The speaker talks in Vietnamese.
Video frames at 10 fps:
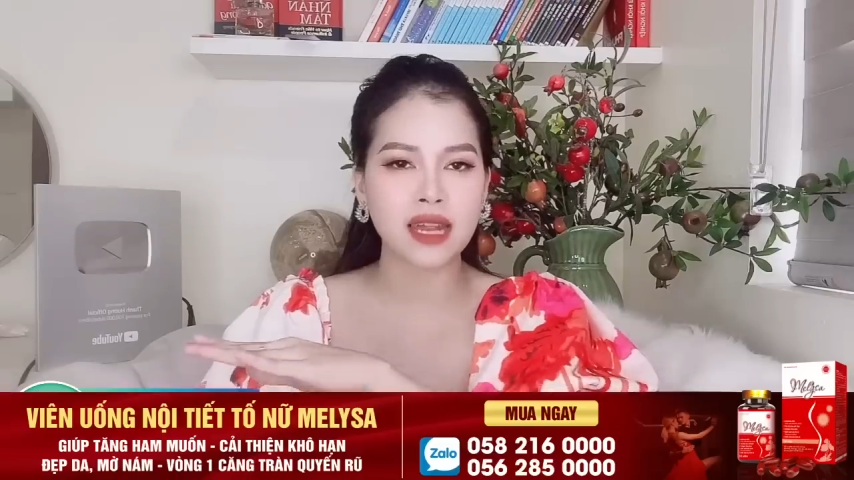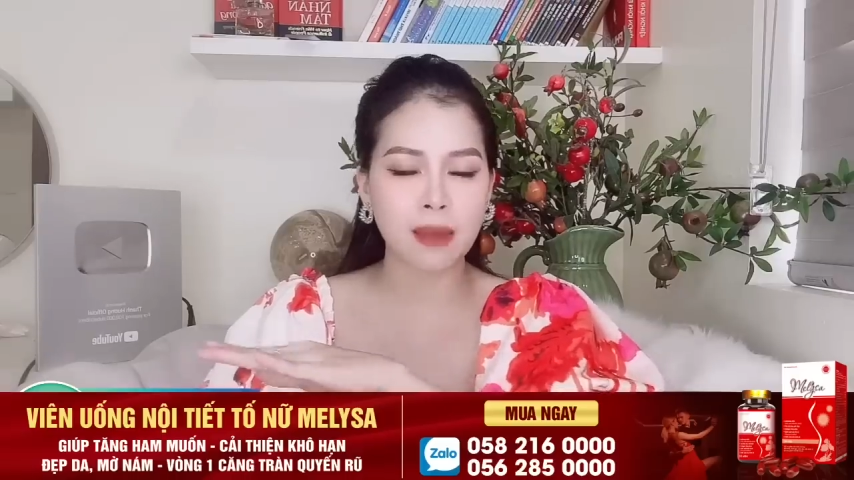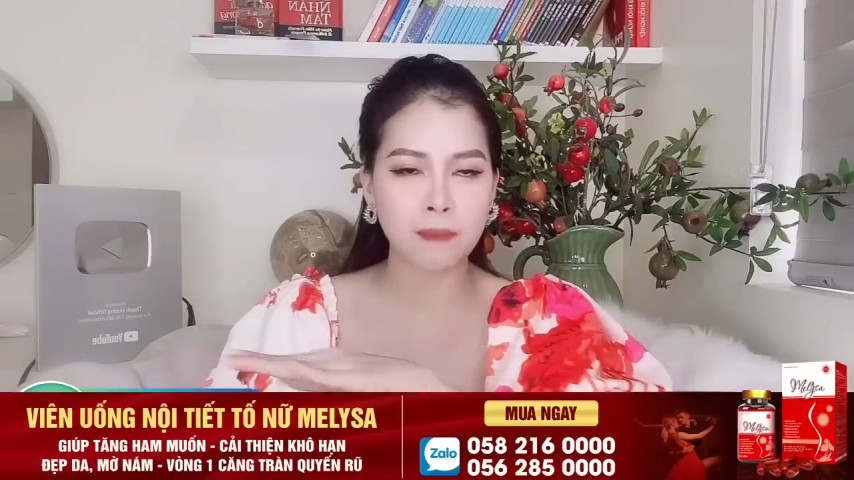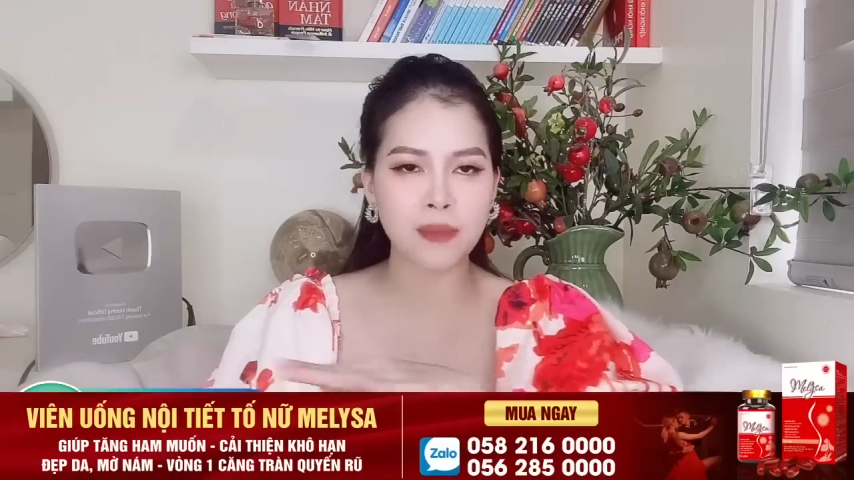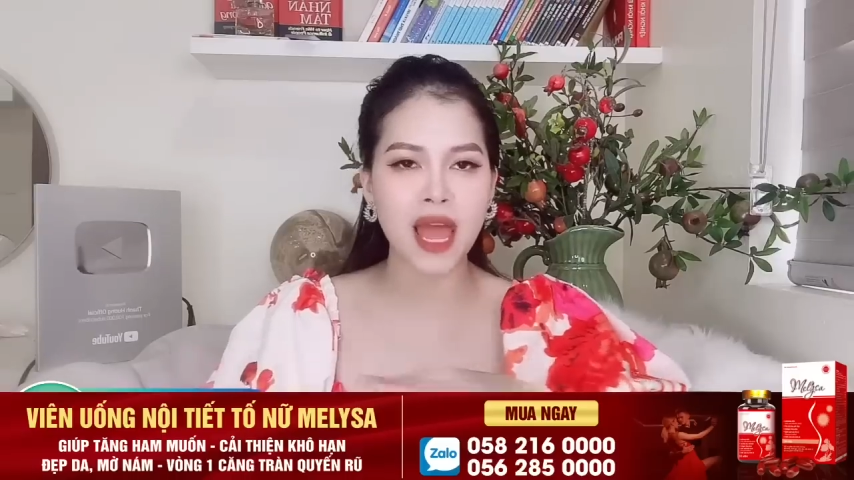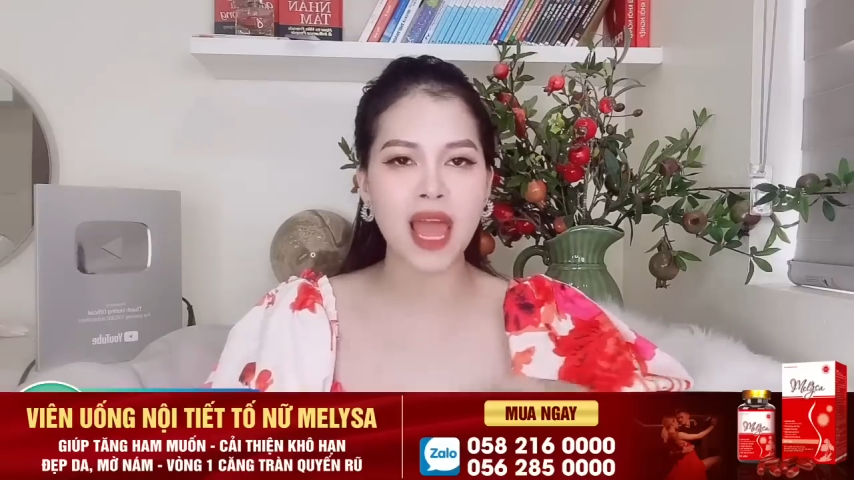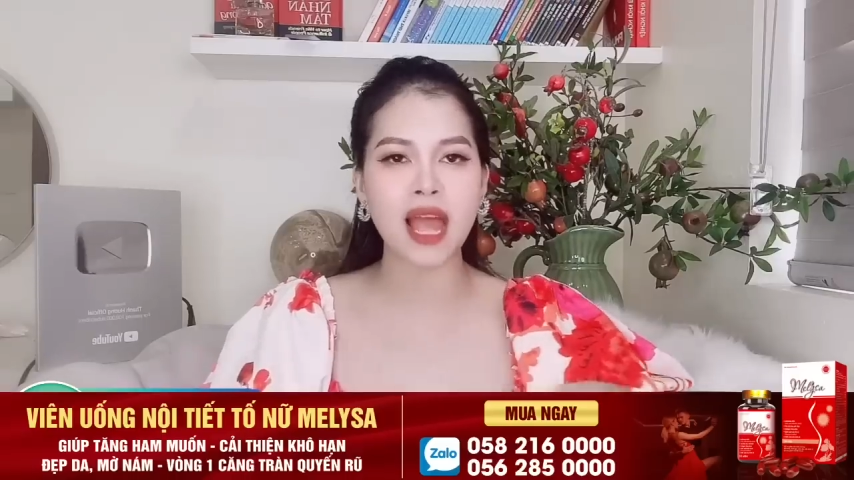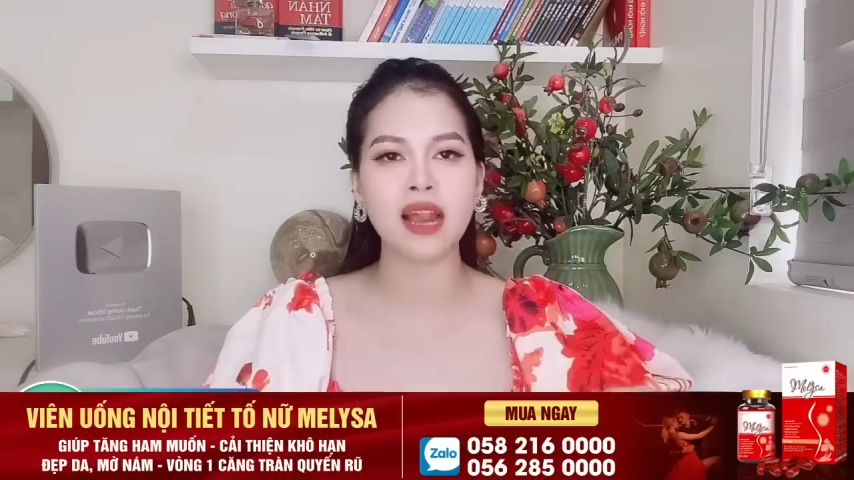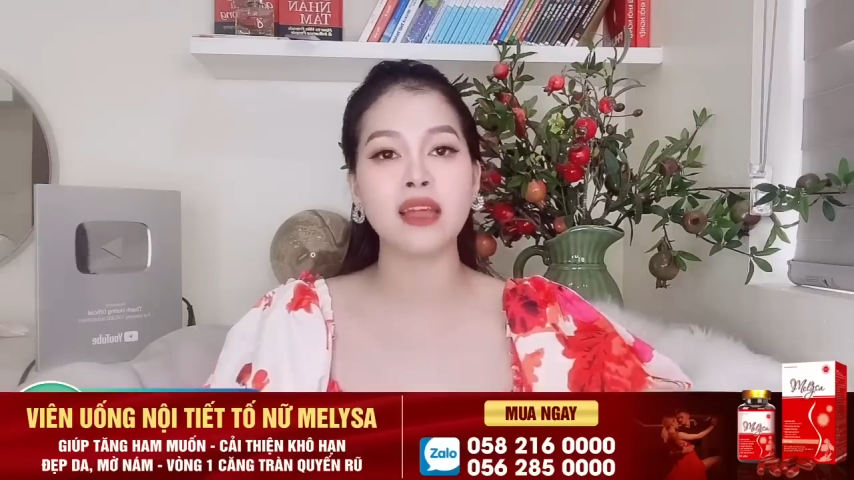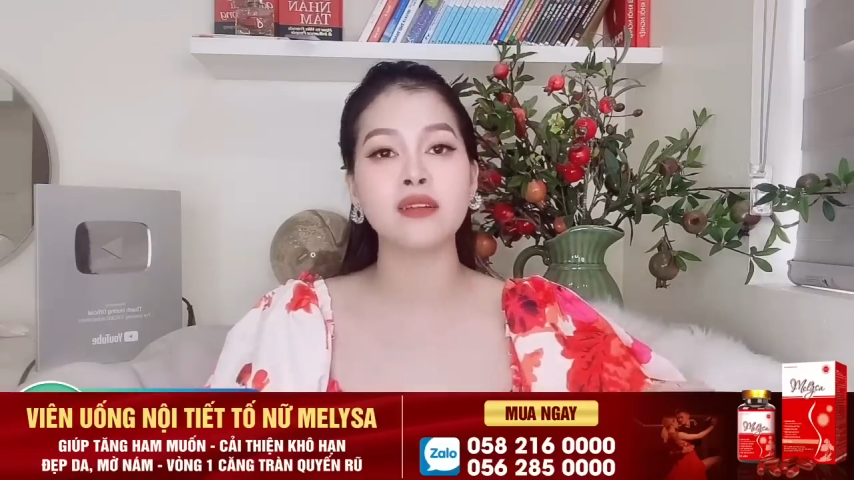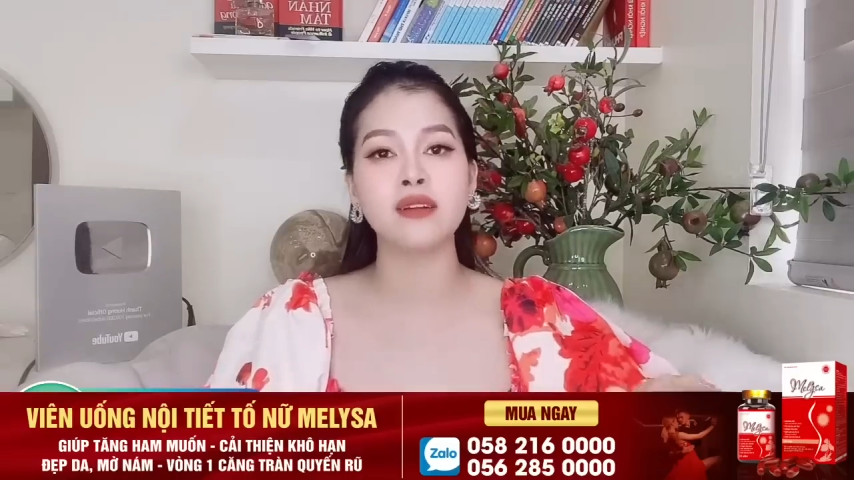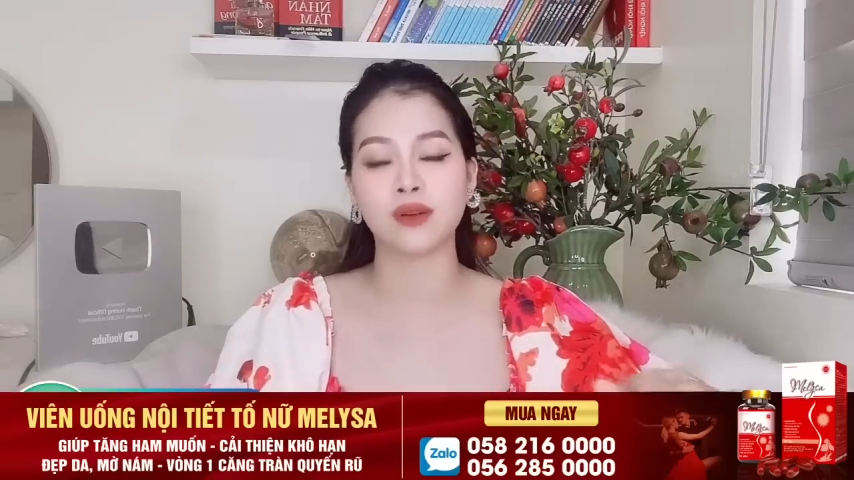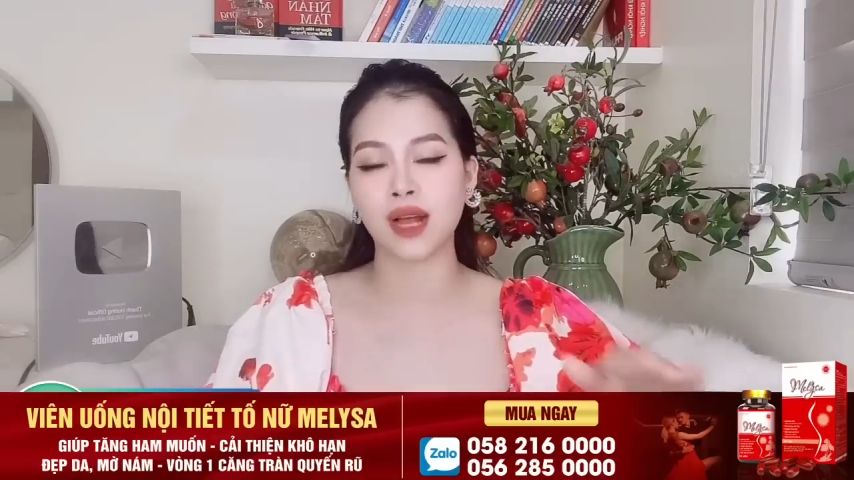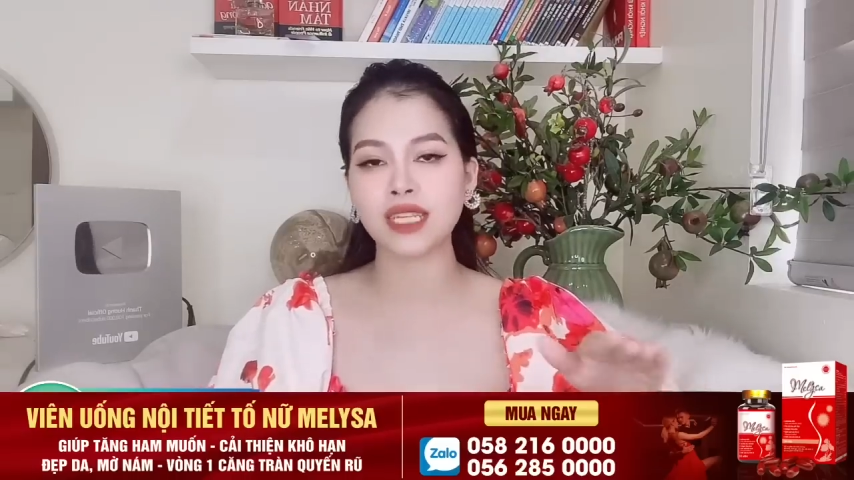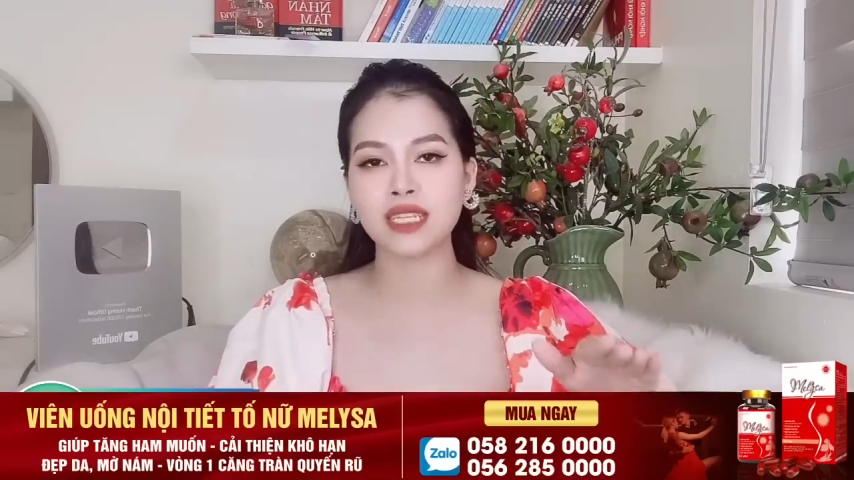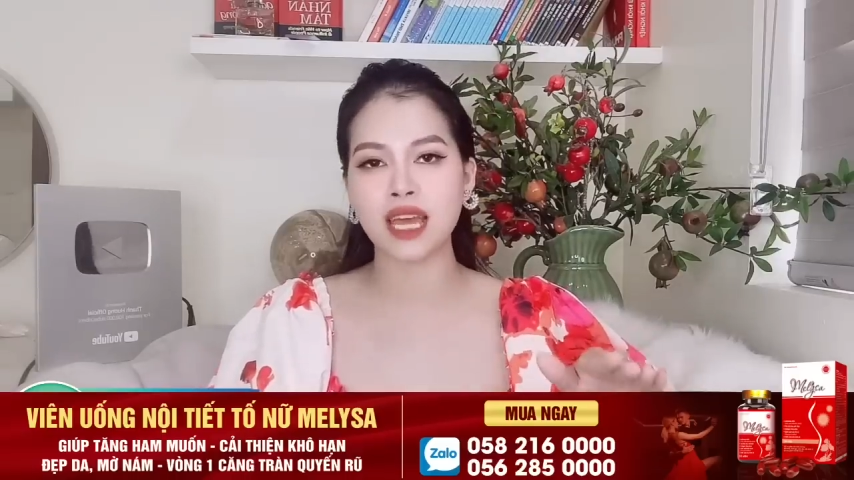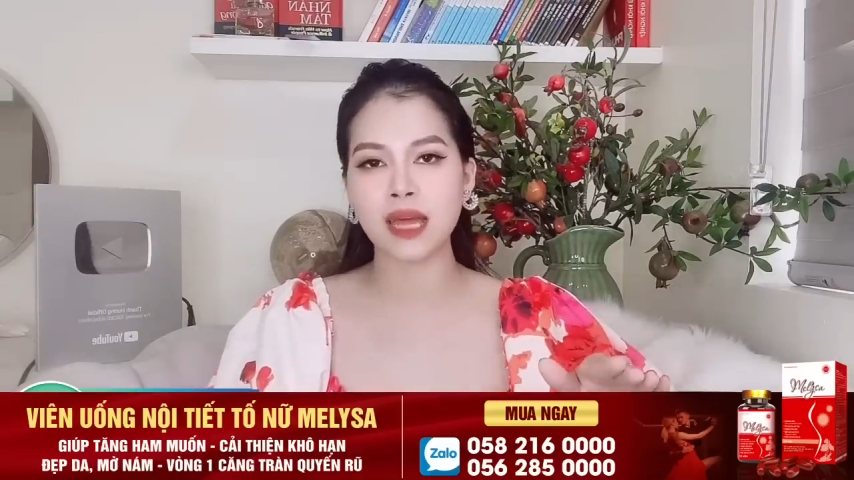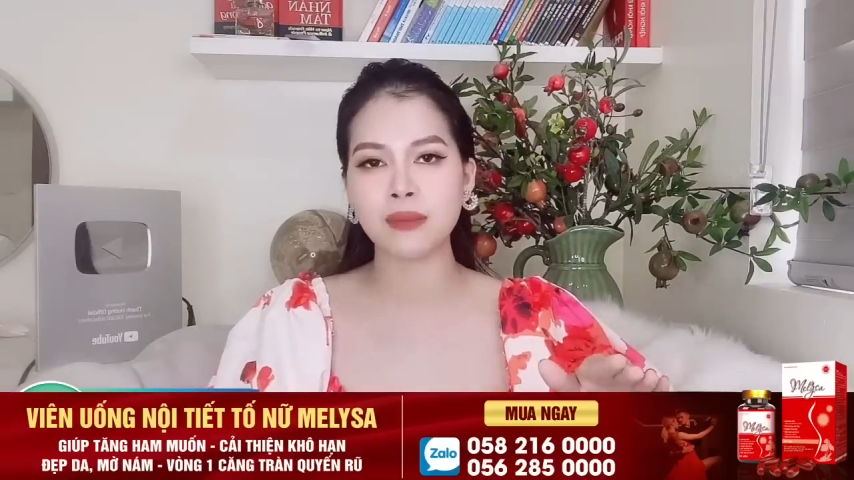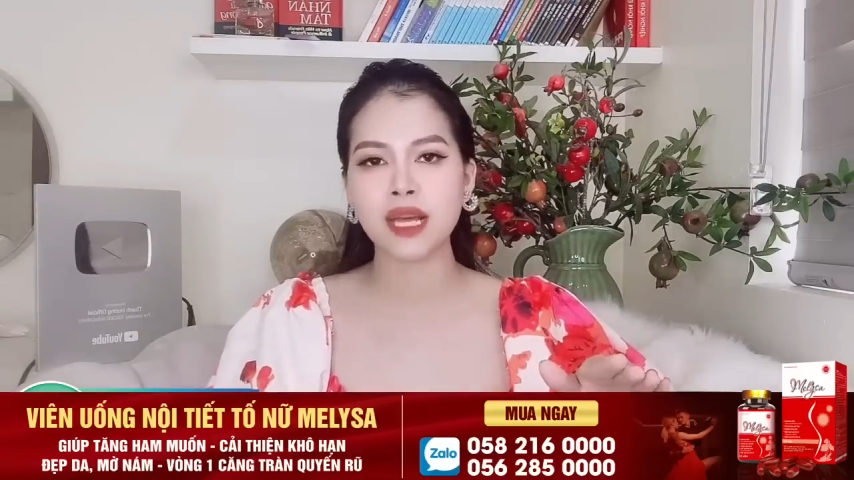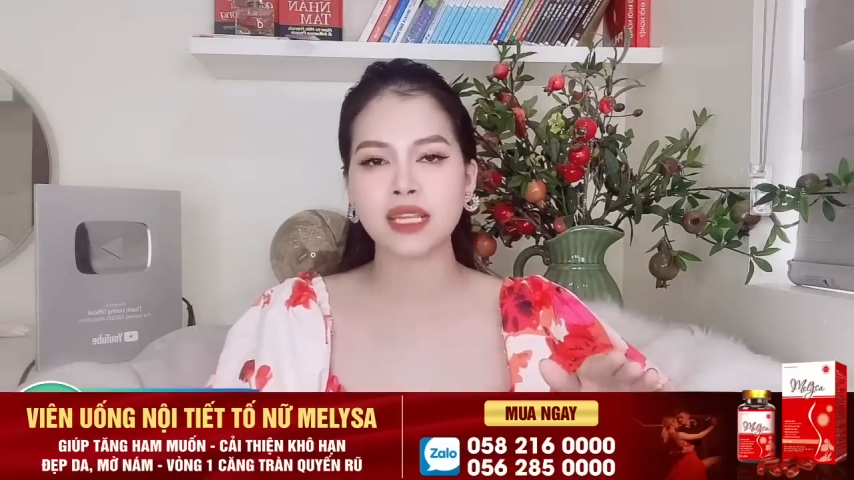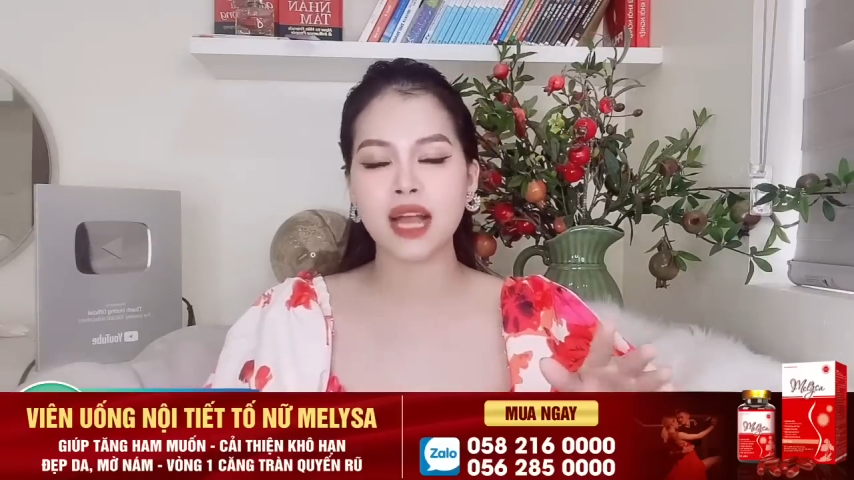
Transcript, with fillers: nằm đè lên người của các chị em